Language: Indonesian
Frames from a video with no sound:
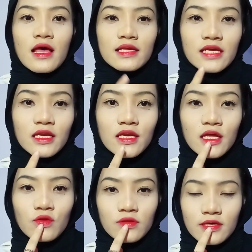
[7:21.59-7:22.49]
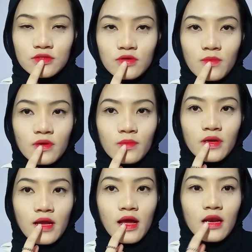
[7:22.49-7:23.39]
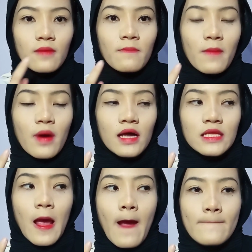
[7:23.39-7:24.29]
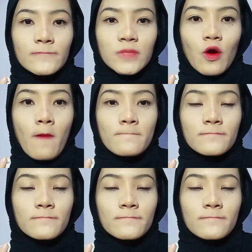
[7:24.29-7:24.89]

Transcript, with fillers: jadi dia itu teksturnya bener-bener lembab banget tuh